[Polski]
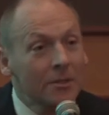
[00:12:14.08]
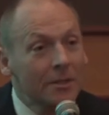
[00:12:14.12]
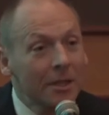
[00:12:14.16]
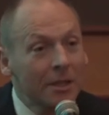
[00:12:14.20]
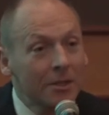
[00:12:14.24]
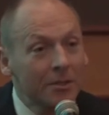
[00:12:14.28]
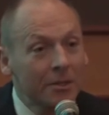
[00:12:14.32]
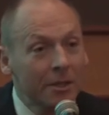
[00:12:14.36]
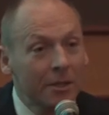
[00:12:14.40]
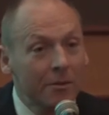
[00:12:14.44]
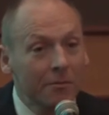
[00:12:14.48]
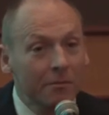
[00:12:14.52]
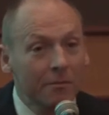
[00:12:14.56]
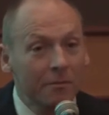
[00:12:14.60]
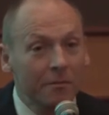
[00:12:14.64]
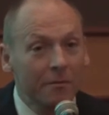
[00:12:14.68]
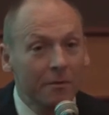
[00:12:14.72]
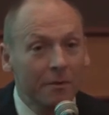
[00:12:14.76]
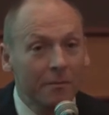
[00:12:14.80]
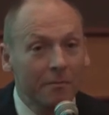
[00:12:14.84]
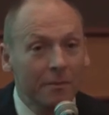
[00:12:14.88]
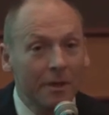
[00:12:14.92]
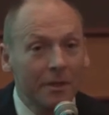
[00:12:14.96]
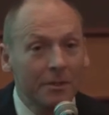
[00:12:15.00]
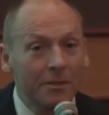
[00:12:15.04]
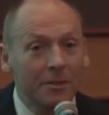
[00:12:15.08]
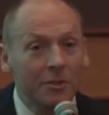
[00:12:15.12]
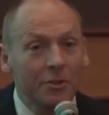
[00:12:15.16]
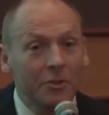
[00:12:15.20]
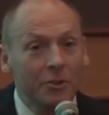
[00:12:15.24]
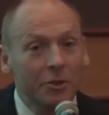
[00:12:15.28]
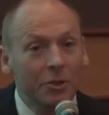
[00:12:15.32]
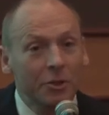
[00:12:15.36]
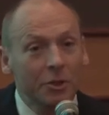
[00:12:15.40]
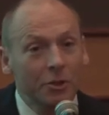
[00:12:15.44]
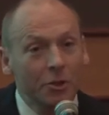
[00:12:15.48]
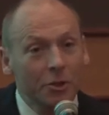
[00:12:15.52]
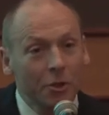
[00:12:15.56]
dostarczają informacji,
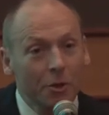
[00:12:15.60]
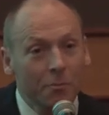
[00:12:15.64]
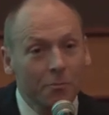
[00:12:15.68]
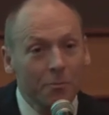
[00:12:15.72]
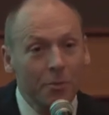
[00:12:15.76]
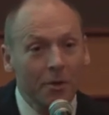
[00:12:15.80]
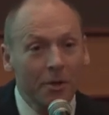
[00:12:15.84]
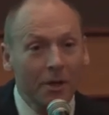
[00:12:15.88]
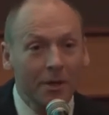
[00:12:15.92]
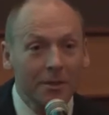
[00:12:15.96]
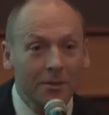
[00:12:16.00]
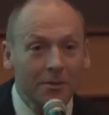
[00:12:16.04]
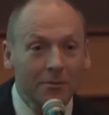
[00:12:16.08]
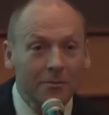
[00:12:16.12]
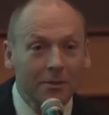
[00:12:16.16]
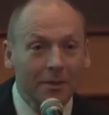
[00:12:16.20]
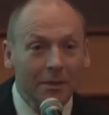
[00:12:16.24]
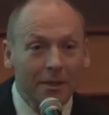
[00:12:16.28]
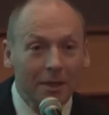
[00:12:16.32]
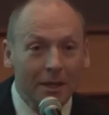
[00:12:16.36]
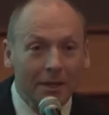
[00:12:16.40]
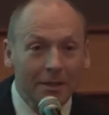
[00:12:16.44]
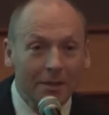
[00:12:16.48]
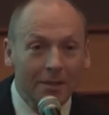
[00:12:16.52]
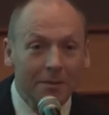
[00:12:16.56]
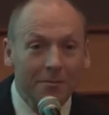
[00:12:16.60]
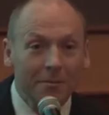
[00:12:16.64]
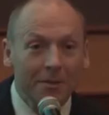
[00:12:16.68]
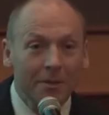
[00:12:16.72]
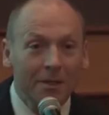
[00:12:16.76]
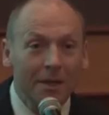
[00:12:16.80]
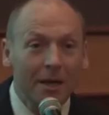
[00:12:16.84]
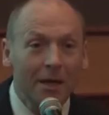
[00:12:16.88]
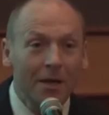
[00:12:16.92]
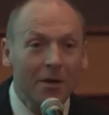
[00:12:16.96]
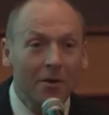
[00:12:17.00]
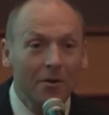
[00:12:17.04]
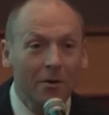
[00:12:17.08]
czyli to pokazuje jak
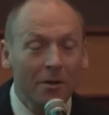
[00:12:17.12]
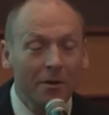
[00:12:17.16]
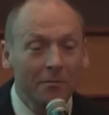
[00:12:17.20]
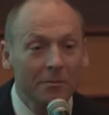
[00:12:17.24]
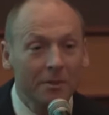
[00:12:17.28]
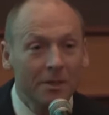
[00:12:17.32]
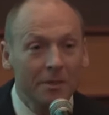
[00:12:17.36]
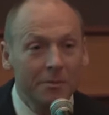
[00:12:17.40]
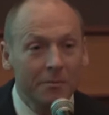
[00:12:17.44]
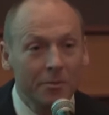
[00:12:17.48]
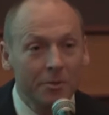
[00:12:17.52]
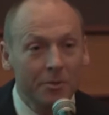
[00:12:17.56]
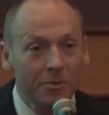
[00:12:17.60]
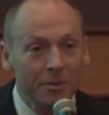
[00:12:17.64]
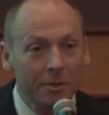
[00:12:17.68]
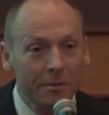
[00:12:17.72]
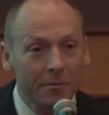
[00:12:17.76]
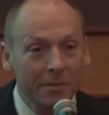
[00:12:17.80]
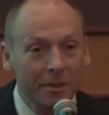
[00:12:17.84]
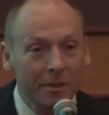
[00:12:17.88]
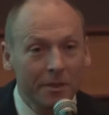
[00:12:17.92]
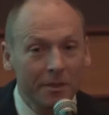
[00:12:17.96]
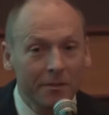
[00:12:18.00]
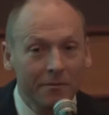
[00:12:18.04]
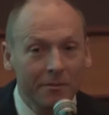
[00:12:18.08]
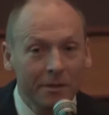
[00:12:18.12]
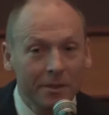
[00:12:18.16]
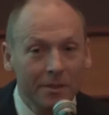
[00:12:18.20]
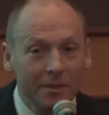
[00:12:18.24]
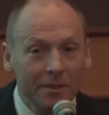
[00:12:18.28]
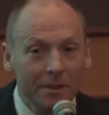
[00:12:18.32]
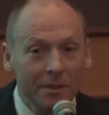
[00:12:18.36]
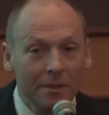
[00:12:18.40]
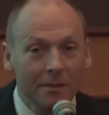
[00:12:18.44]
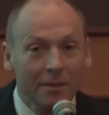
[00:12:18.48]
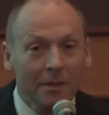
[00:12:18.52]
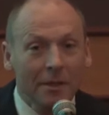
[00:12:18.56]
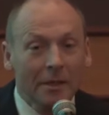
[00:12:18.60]
gdyby, jak ogromna jest potrzeba i
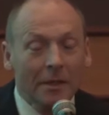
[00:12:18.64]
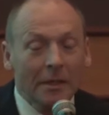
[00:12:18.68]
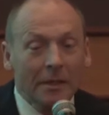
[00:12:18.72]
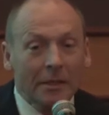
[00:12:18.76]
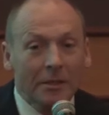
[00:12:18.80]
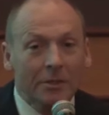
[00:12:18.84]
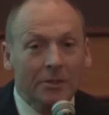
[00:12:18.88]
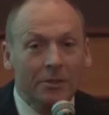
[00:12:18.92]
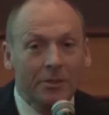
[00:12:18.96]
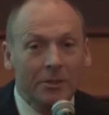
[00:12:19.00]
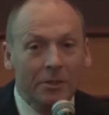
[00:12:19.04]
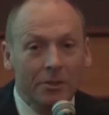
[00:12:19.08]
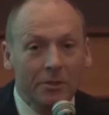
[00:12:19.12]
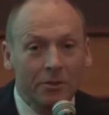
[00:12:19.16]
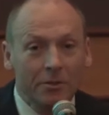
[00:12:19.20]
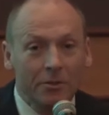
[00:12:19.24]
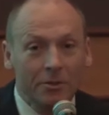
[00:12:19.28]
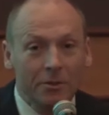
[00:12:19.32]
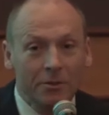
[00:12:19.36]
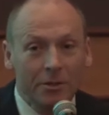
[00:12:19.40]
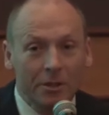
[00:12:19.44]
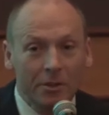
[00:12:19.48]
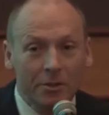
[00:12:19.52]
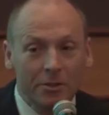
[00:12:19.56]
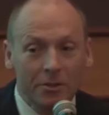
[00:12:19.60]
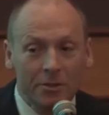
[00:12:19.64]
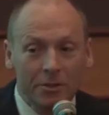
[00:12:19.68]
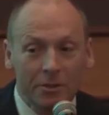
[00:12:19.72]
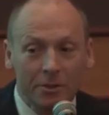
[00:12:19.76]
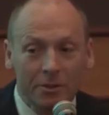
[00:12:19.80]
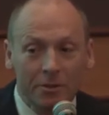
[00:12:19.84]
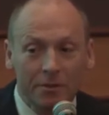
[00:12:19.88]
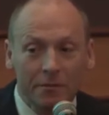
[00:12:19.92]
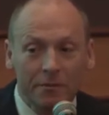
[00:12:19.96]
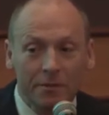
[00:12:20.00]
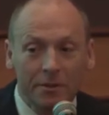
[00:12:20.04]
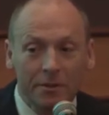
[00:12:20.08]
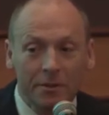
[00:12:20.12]
niewiedza, jeśli chodzi o nasze
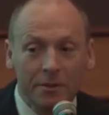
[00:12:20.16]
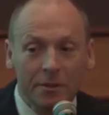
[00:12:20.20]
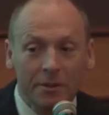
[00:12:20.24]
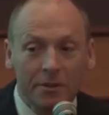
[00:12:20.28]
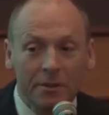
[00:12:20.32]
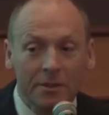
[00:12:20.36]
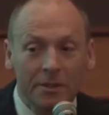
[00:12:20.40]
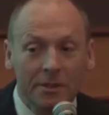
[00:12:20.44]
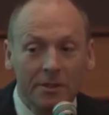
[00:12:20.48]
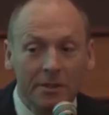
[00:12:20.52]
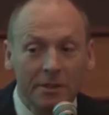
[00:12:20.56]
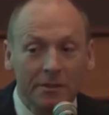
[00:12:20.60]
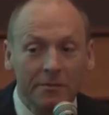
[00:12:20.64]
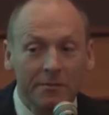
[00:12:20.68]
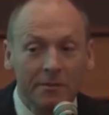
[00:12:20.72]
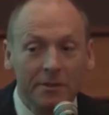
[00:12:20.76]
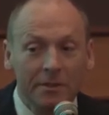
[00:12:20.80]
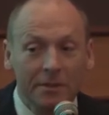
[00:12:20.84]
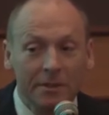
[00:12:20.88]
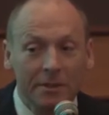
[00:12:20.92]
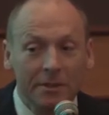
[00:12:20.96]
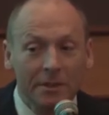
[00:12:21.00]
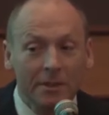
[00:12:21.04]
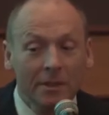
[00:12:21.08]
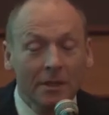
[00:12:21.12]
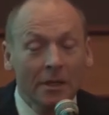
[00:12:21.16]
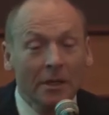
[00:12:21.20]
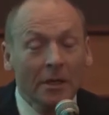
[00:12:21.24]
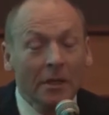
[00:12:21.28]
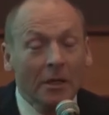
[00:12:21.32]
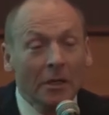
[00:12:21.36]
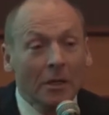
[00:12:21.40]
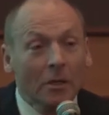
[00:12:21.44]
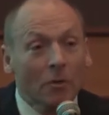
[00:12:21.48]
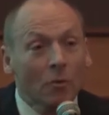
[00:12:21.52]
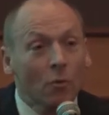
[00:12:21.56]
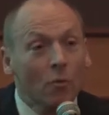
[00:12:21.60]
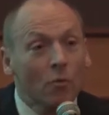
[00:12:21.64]
środowisko i te serwisy
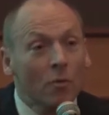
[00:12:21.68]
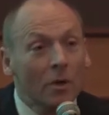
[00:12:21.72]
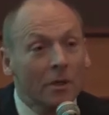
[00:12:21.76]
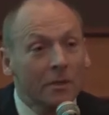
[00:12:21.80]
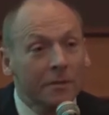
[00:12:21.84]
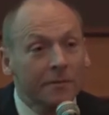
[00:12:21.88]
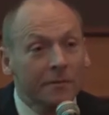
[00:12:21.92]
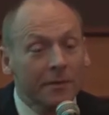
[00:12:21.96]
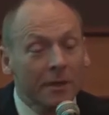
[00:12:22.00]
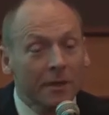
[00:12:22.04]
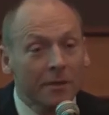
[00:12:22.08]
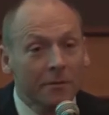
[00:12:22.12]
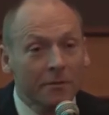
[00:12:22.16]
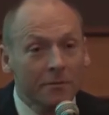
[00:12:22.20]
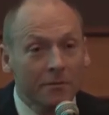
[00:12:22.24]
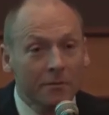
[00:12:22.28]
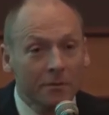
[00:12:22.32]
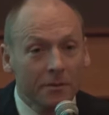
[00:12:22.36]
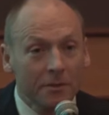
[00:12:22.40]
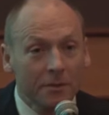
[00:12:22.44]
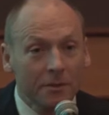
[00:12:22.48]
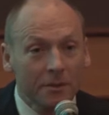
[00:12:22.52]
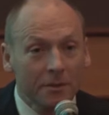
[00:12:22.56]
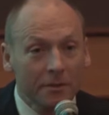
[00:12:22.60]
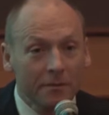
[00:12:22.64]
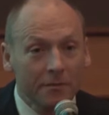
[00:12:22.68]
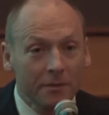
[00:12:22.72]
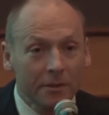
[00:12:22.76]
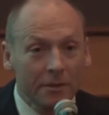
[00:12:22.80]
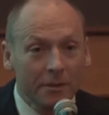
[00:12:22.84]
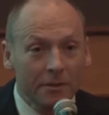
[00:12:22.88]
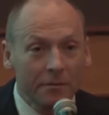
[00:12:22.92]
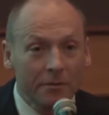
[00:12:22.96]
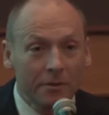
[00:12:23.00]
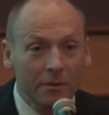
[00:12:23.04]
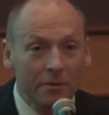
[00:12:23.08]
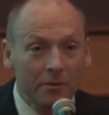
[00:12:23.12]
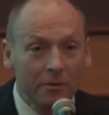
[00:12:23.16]
ułatwiają
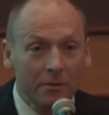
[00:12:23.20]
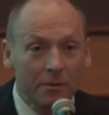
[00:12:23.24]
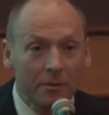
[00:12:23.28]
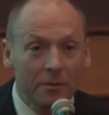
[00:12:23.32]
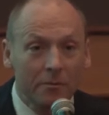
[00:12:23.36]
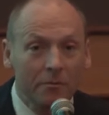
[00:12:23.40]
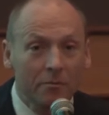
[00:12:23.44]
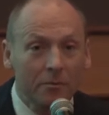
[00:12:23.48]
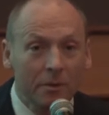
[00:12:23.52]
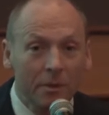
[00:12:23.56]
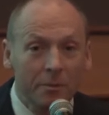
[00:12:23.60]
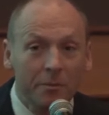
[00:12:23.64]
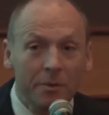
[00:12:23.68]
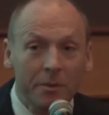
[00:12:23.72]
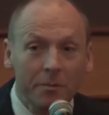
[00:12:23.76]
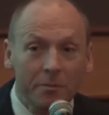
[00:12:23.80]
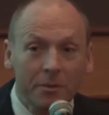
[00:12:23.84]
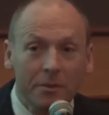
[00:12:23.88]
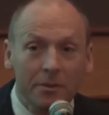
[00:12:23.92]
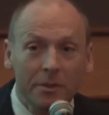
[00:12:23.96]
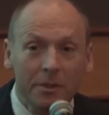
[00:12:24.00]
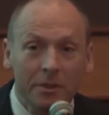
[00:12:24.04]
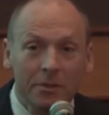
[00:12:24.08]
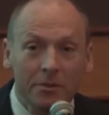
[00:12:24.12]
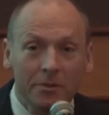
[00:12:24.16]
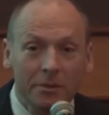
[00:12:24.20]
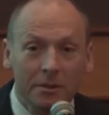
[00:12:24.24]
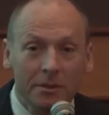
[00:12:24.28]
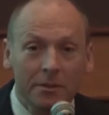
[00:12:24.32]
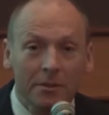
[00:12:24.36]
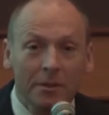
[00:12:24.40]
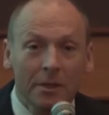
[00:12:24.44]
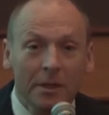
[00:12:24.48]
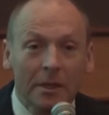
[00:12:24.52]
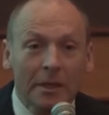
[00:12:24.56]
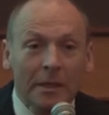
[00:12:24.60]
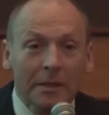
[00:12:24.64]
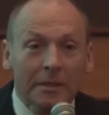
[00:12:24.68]
funkcjonowanie wielu osobom, które pomimo tego, że
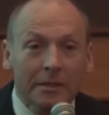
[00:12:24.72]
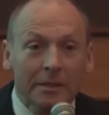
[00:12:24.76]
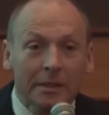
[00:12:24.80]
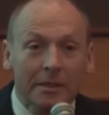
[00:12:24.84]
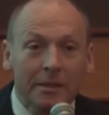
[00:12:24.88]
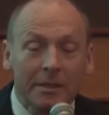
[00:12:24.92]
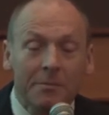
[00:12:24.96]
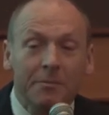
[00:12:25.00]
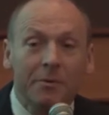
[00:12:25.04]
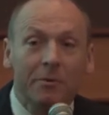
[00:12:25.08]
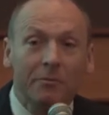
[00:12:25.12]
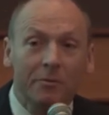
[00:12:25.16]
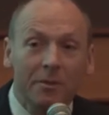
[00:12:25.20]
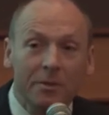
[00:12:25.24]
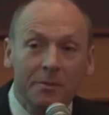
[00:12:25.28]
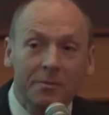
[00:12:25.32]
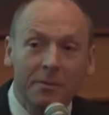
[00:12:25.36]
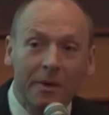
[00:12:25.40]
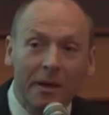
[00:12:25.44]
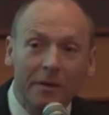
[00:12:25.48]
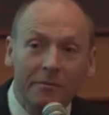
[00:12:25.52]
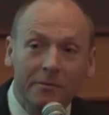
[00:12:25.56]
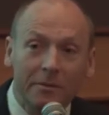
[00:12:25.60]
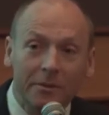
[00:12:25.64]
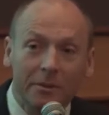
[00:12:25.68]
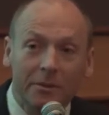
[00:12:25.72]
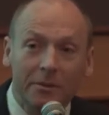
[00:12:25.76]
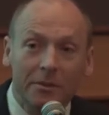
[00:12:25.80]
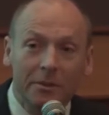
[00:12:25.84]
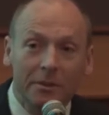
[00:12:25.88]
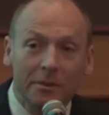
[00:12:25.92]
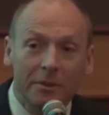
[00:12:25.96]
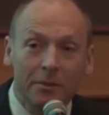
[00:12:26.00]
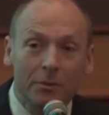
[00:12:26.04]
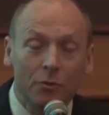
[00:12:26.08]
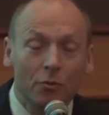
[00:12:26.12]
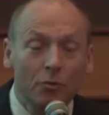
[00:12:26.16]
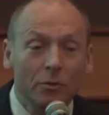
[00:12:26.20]
ta
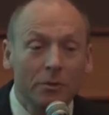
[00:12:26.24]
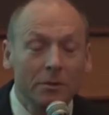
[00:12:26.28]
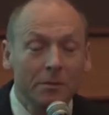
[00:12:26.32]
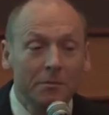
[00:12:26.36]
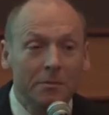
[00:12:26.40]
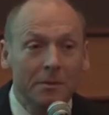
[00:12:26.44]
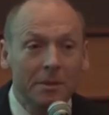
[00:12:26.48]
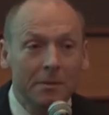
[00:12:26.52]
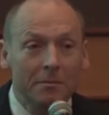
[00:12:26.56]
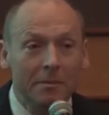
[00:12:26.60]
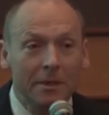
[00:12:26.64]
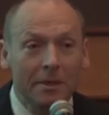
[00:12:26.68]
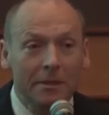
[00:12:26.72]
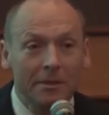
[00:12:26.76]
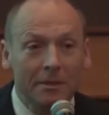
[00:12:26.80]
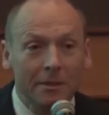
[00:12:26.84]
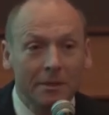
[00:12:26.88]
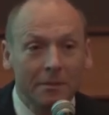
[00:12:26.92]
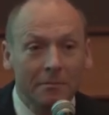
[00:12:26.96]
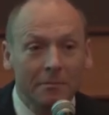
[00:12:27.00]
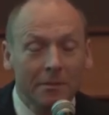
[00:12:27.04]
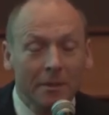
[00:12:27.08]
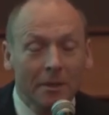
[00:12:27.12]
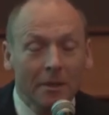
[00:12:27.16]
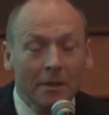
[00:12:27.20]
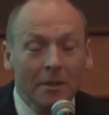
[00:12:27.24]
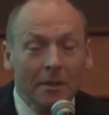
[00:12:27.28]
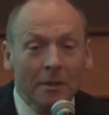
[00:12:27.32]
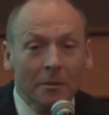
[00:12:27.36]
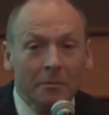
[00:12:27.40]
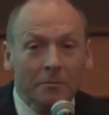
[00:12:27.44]
niepełnosprawność jest trudnym tematem,